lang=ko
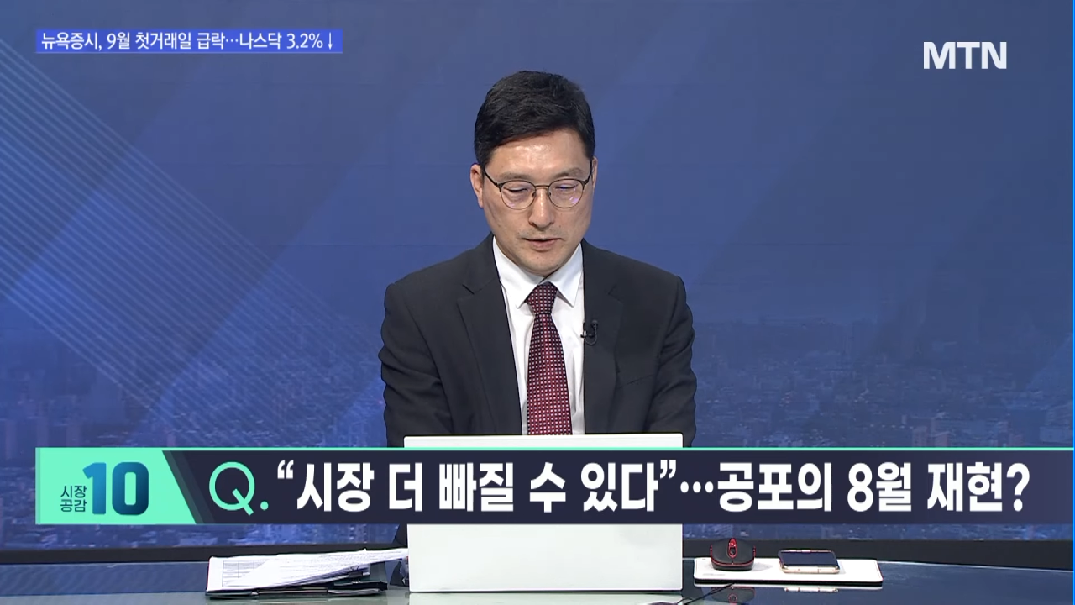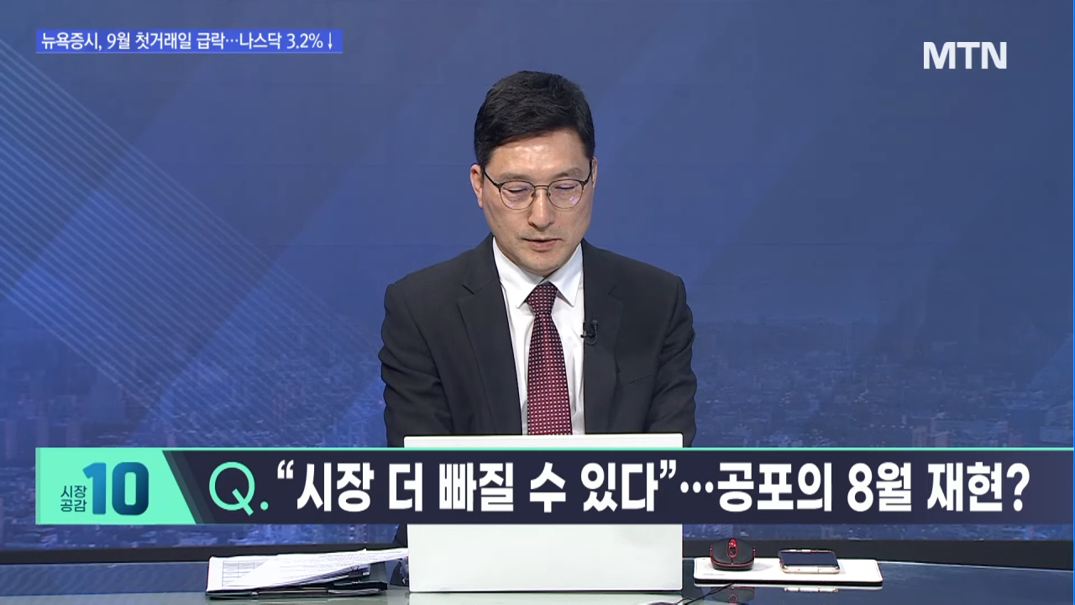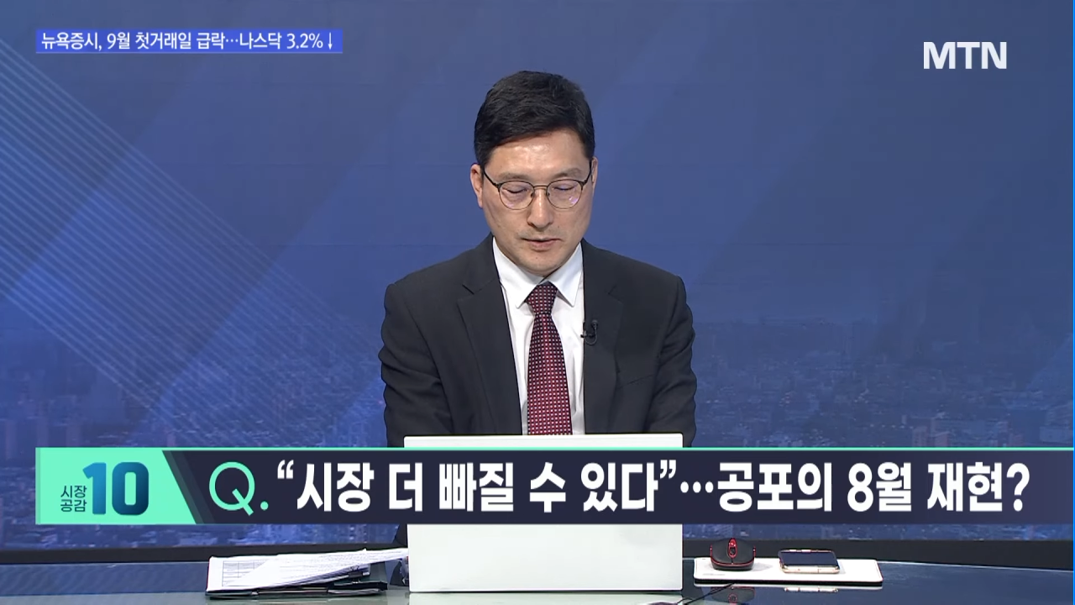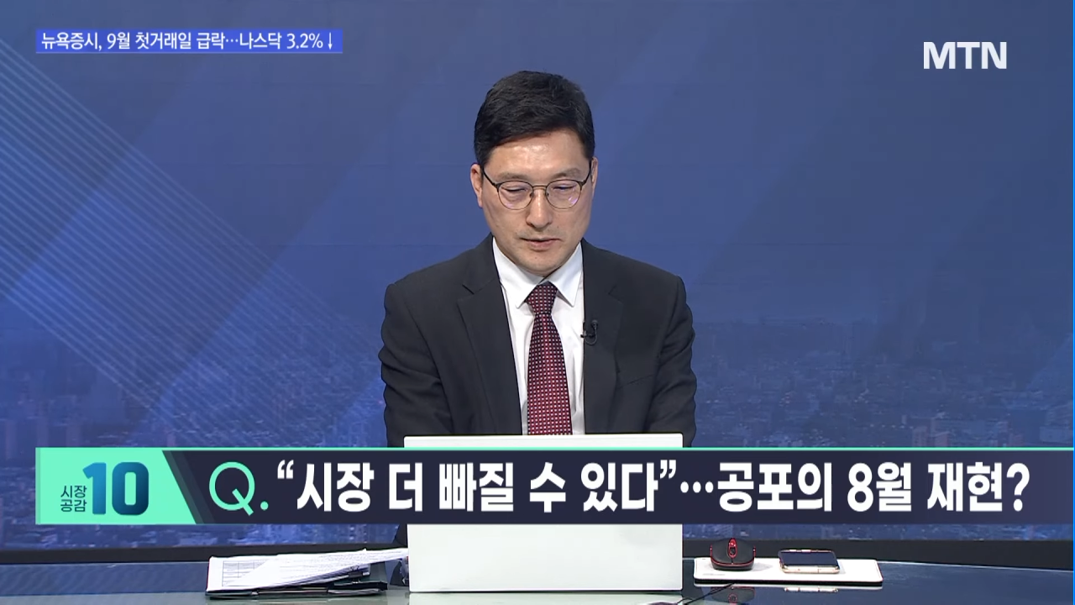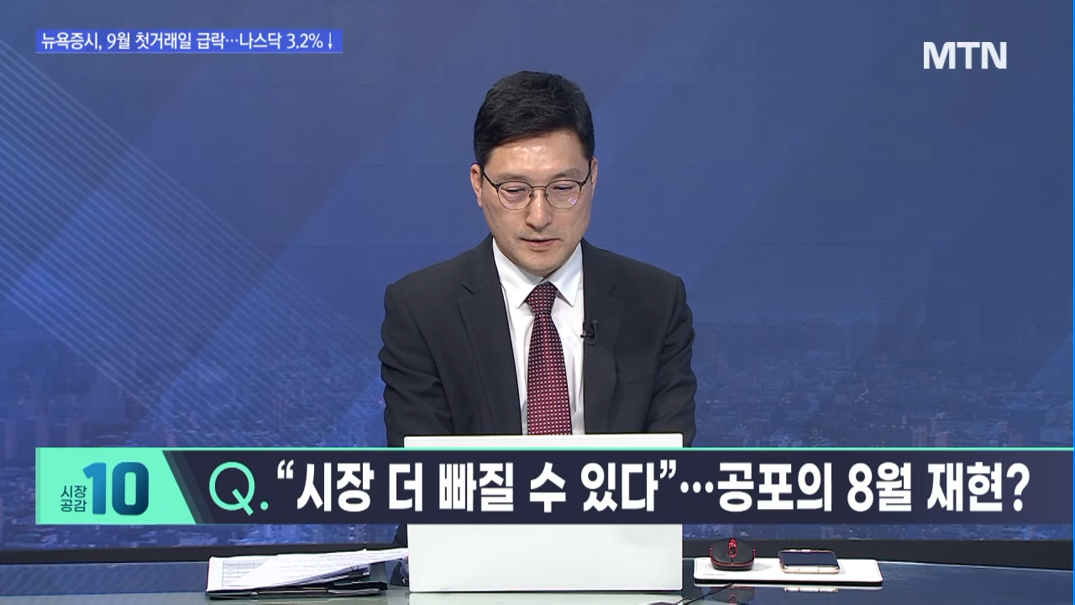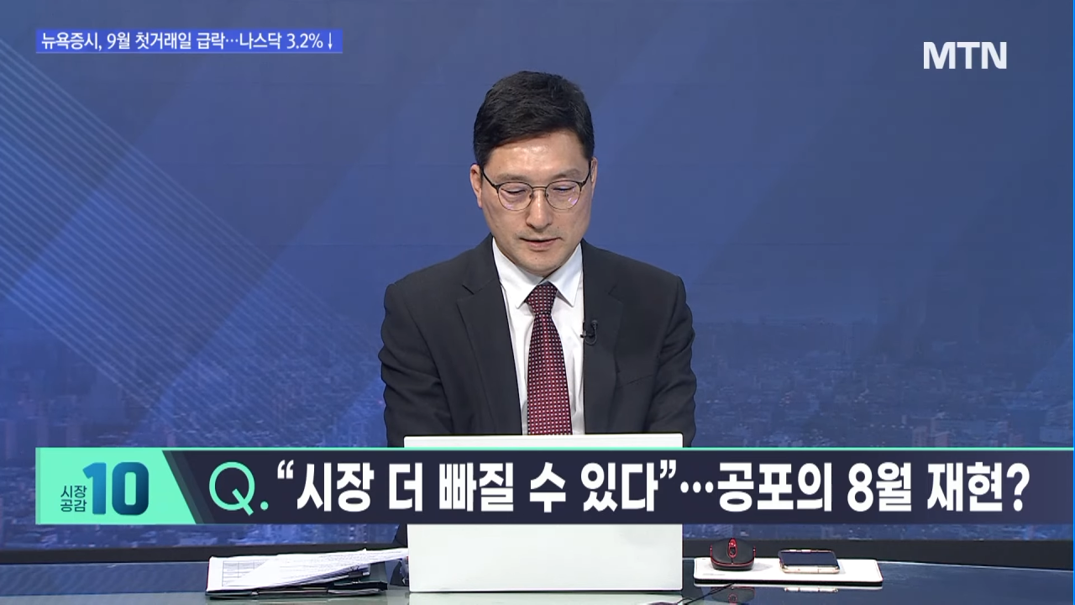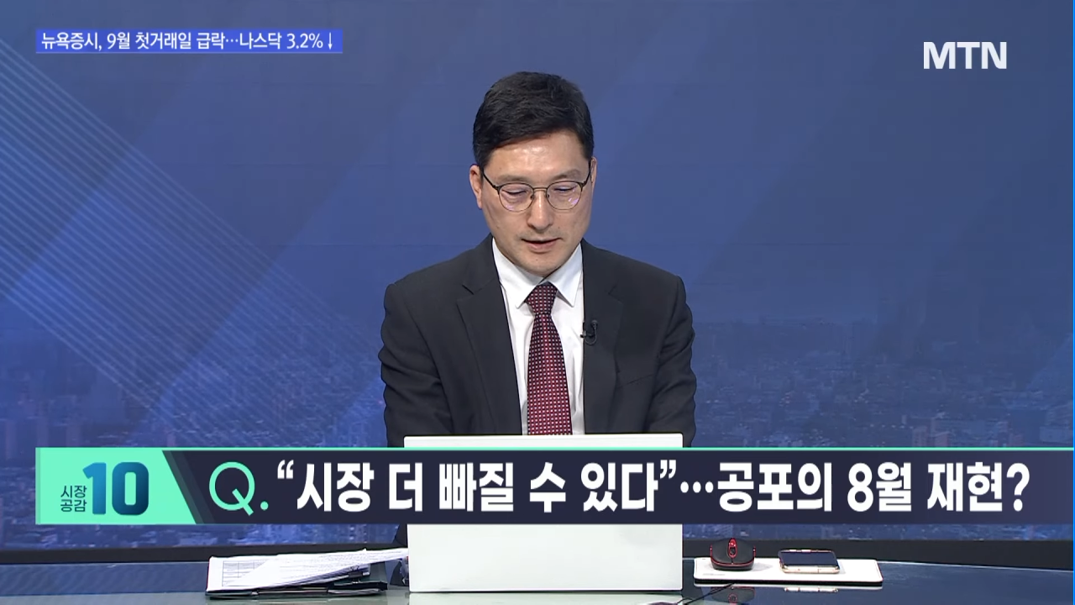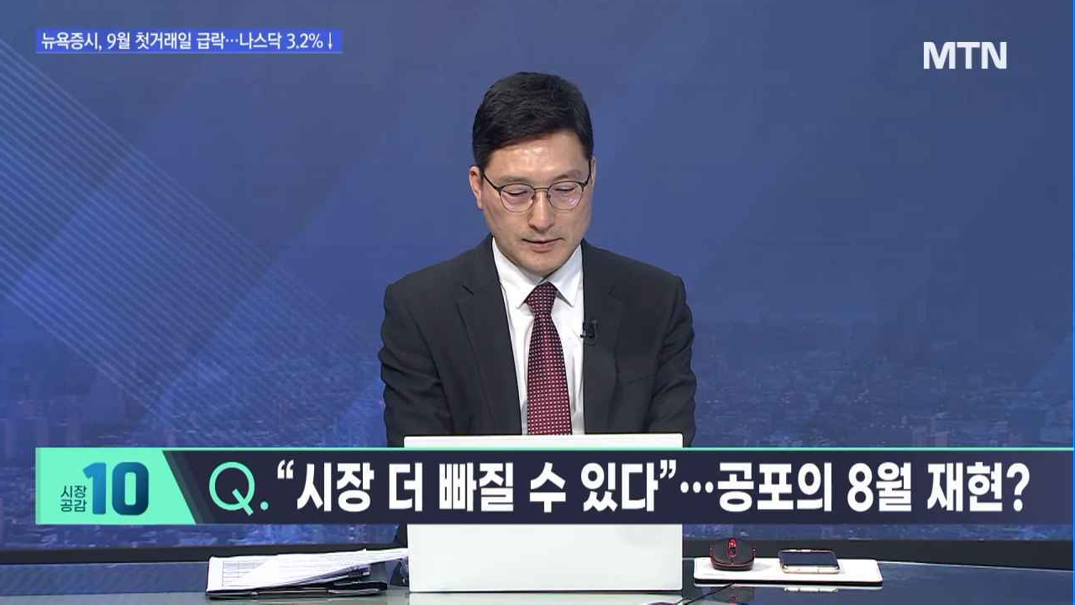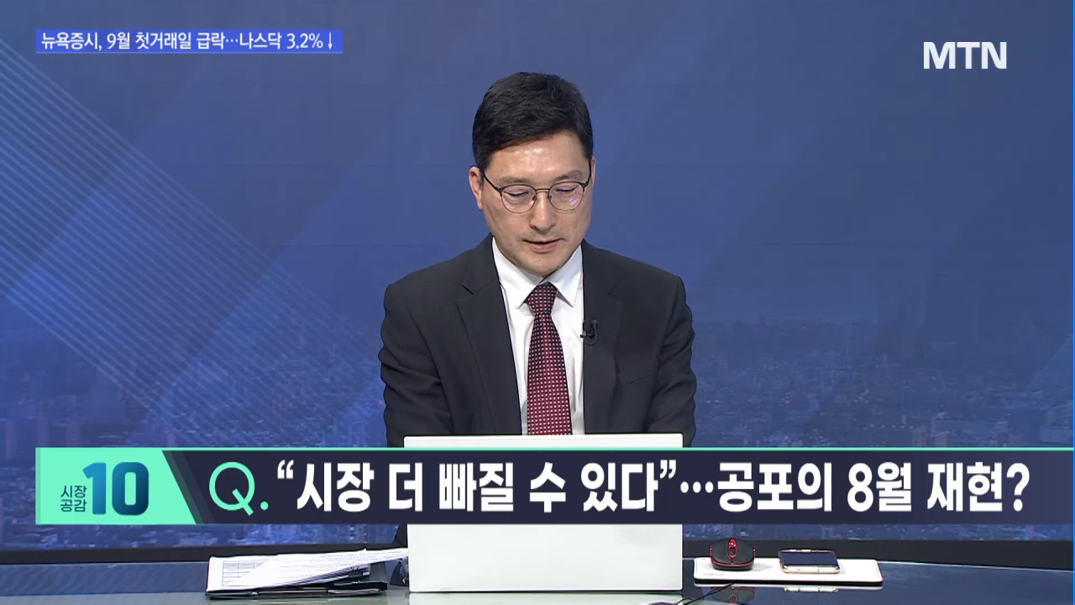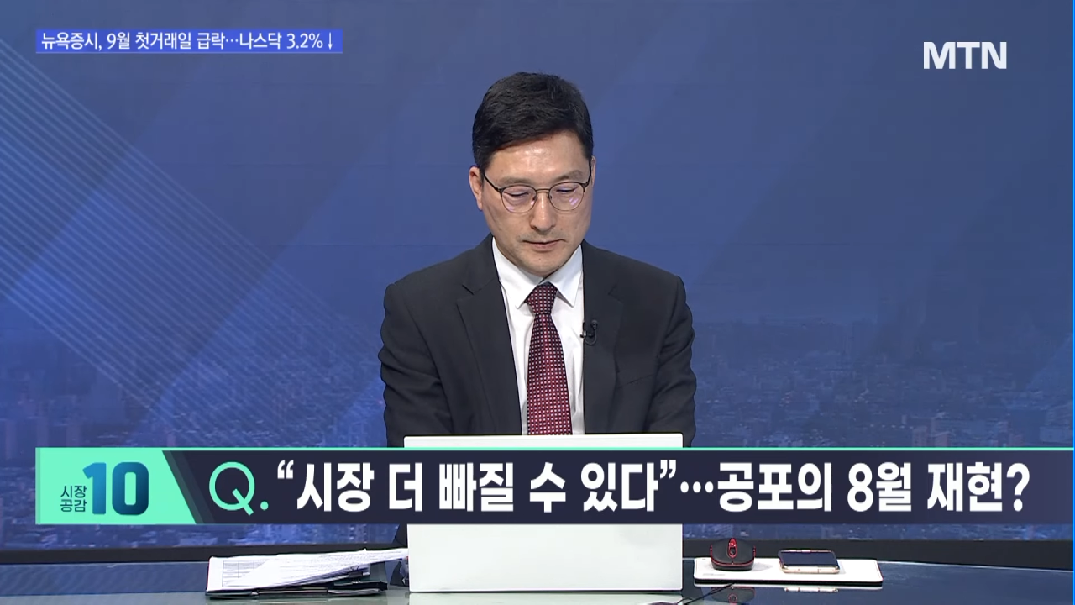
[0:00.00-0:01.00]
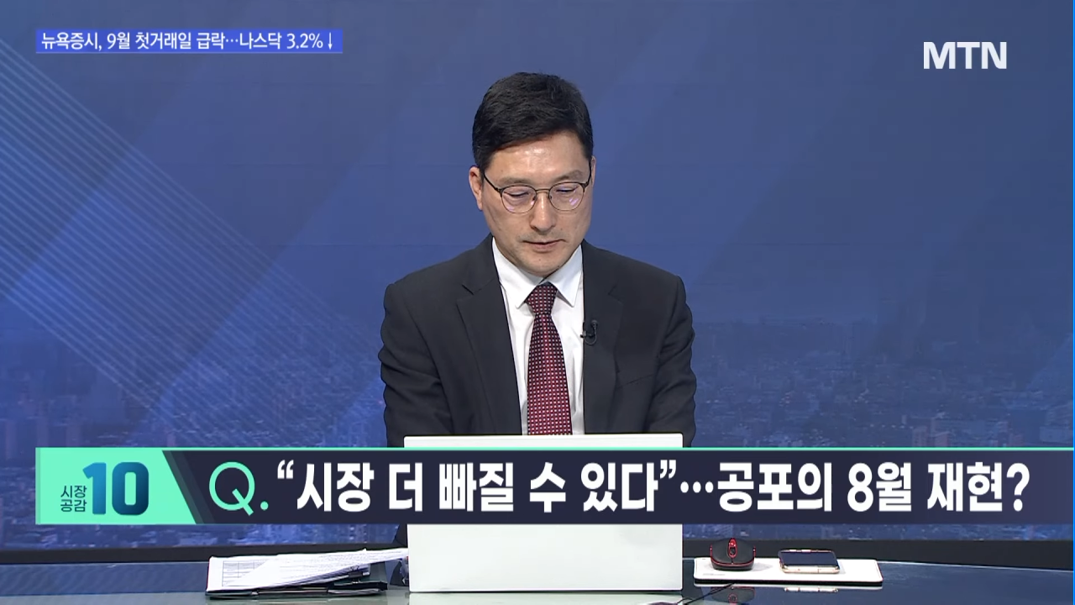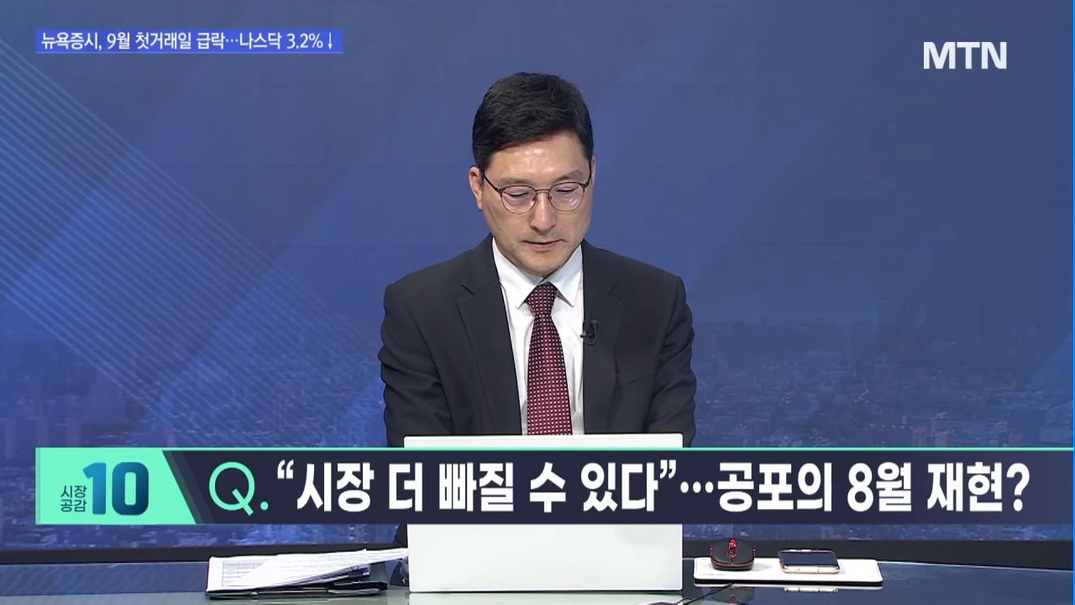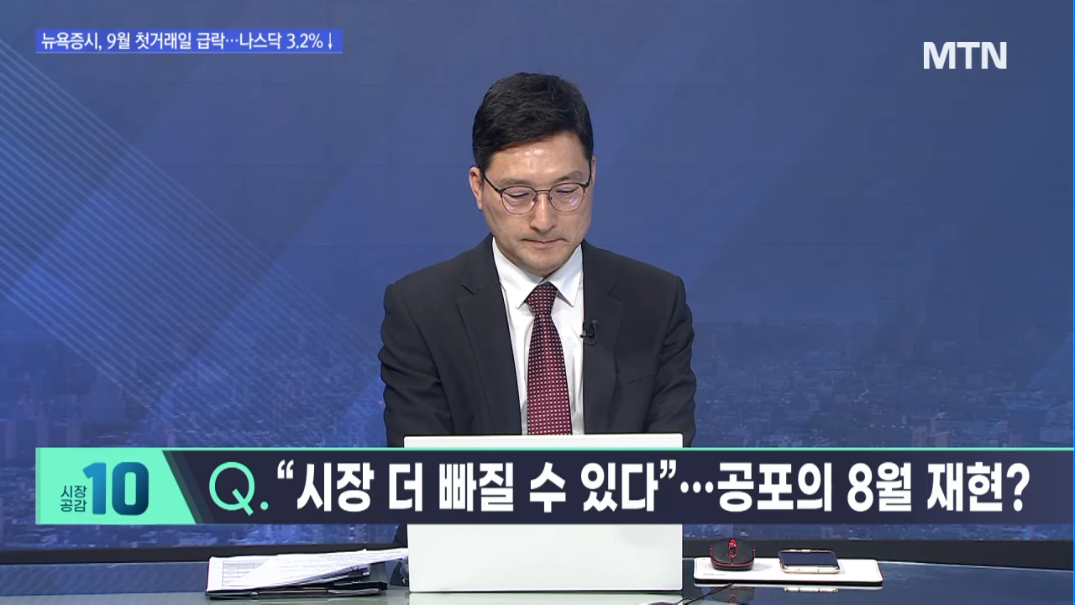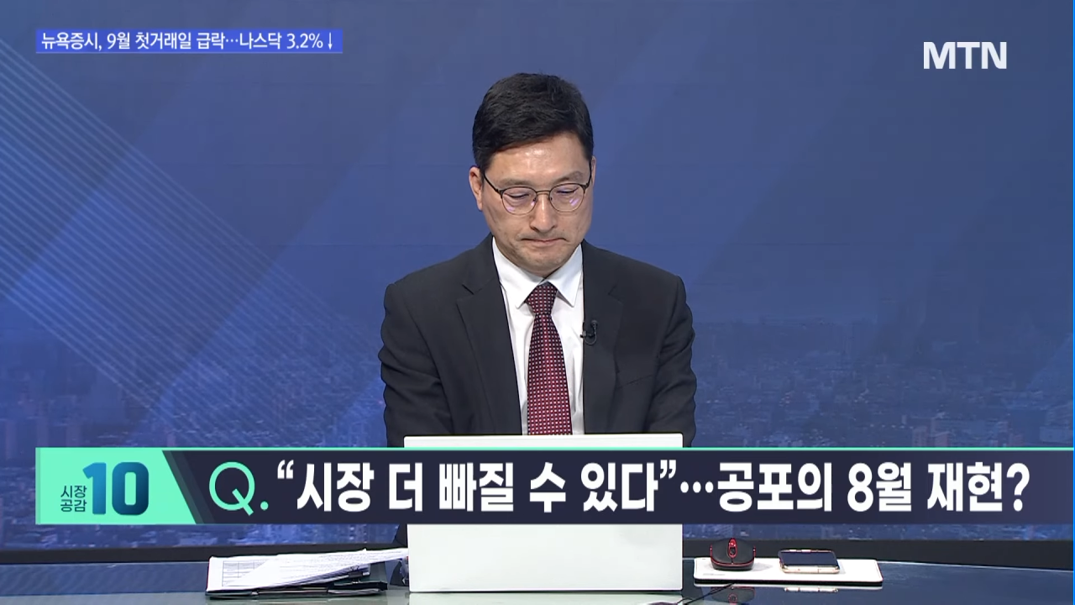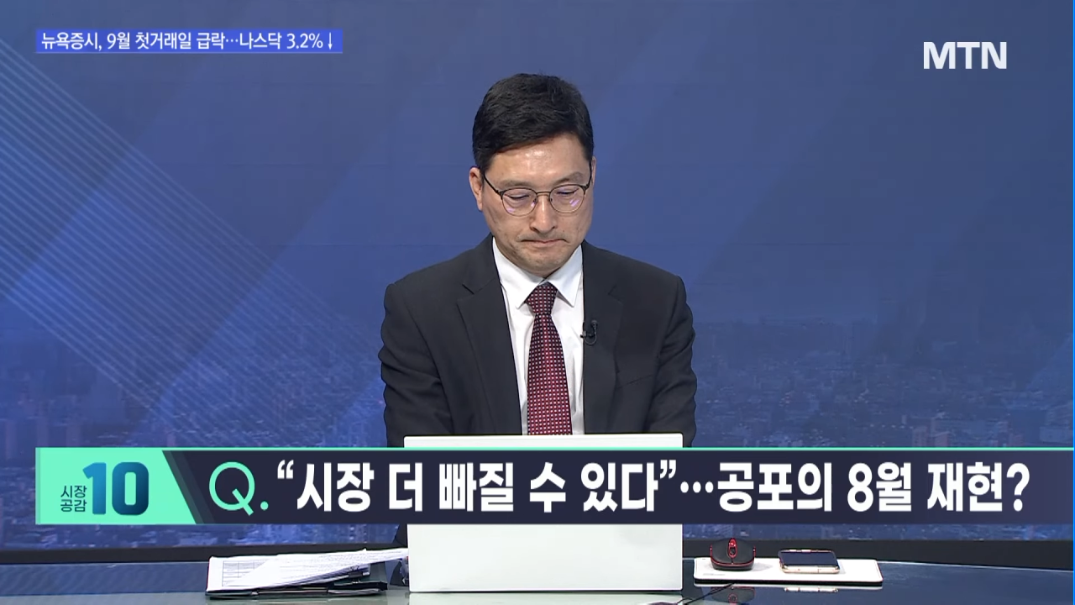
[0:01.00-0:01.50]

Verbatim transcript: 있고 그런 상황이고요.